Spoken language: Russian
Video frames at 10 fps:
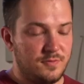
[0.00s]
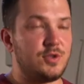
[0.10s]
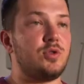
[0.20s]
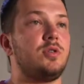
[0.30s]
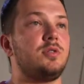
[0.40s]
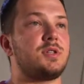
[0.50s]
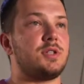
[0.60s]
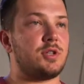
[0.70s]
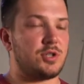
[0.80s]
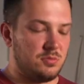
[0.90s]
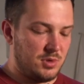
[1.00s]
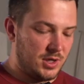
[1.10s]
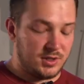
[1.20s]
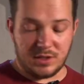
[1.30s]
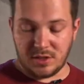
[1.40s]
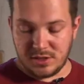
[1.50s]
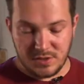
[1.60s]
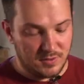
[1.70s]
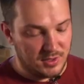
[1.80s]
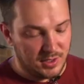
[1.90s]
все содержимое этой
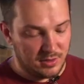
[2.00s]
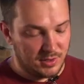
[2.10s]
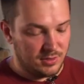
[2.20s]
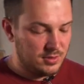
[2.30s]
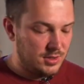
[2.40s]
красивой тарелки.